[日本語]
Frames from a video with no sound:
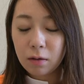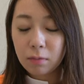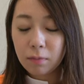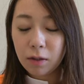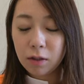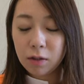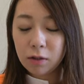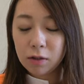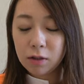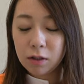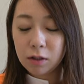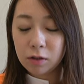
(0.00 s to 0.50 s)
うん、
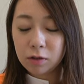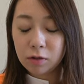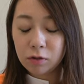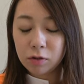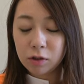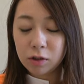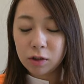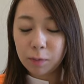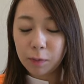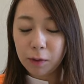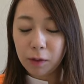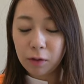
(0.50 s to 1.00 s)
ゆいちゃんちょっ
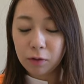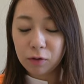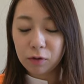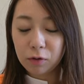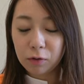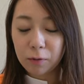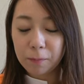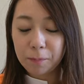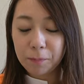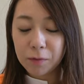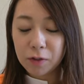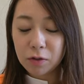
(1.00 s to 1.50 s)
としばら
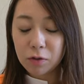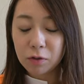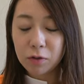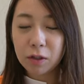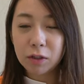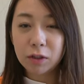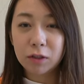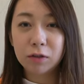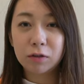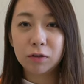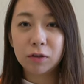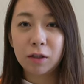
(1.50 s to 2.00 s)
く忙
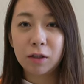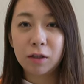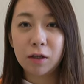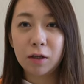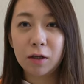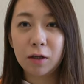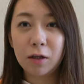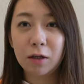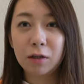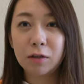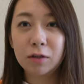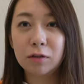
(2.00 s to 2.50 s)
しくて出
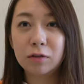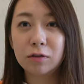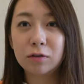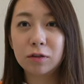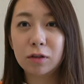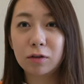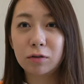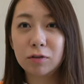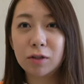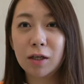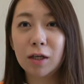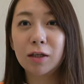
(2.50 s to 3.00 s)
なかったんです
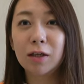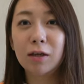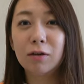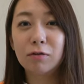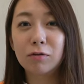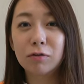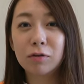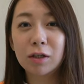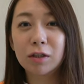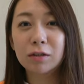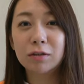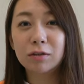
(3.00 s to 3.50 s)
けど最近
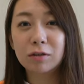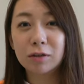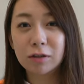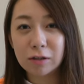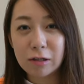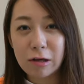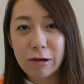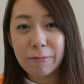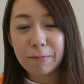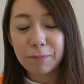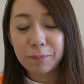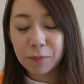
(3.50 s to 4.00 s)
復活し
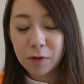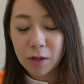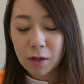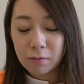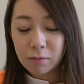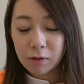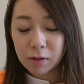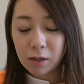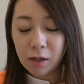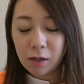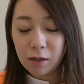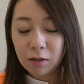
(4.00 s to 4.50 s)
て、
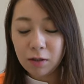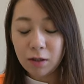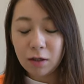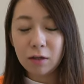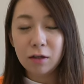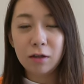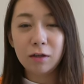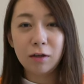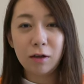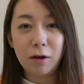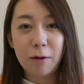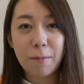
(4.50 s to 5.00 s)
まあ、定期的
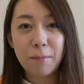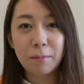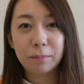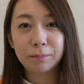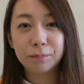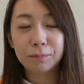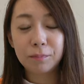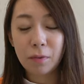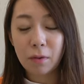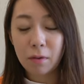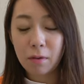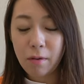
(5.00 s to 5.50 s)
に
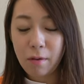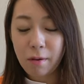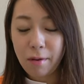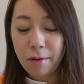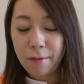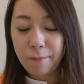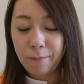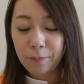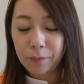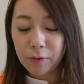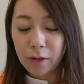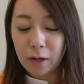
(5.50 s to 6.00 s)

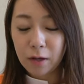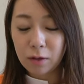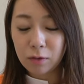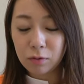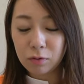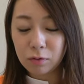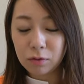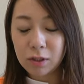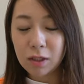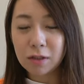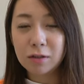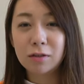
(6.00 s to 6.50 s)
あ
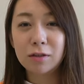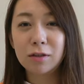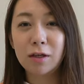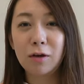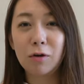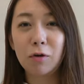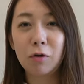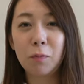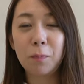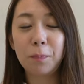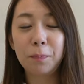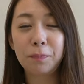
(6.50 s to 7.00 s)
の撮影
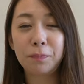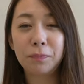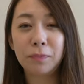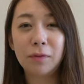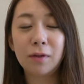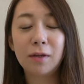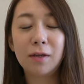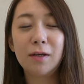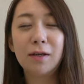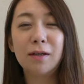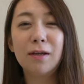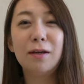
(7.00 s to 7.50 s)
を
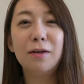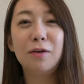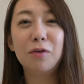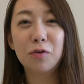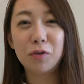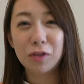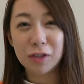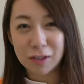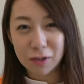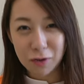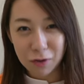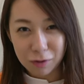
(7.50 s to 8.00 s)
入れるよう
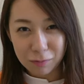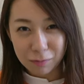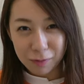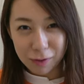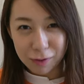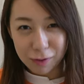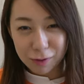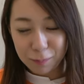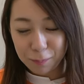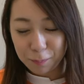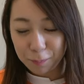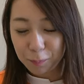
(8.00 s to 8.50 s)
にしておりま
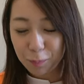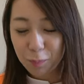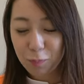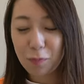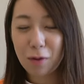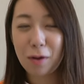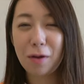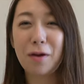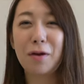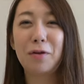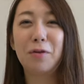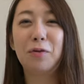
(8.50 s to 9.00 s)
す
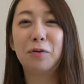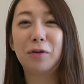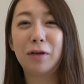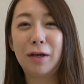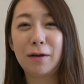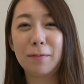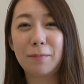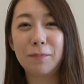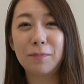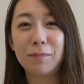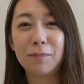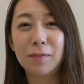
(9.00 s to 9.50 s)
の
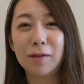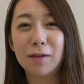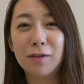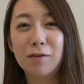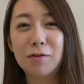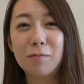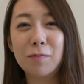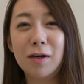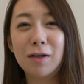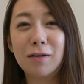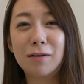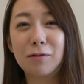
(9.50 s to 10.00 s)
で
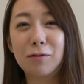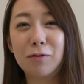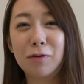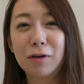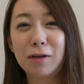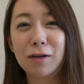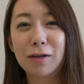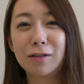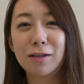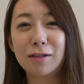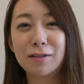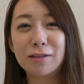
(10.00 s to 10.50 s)
有名ある声
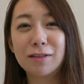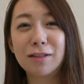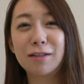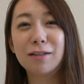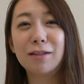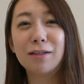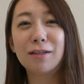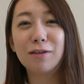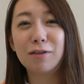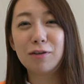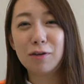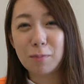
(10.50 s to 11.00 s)
がたくさん
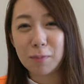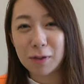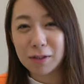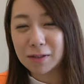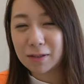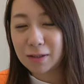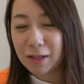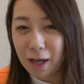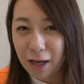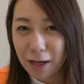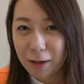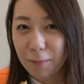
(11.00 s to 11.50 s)
出てくれま
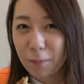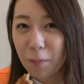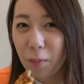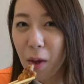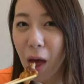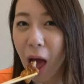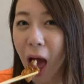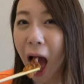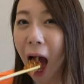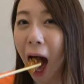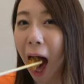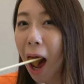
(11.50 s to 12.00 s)
す。はい。
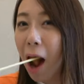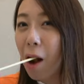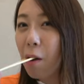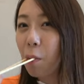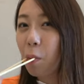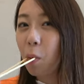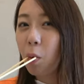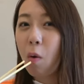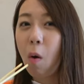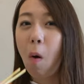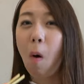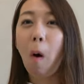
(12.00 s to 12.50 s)
はい、お
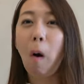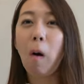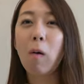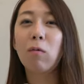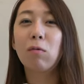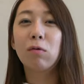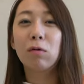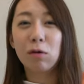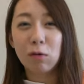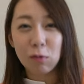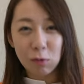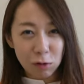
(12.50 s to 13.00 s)
楽しみにっ
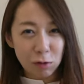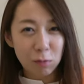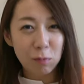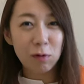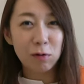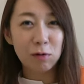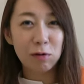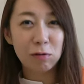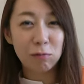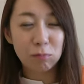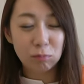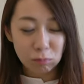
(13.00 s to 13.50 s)
て感じですね。う
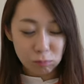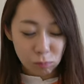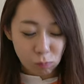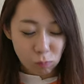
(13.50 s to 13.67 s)
ん。はい。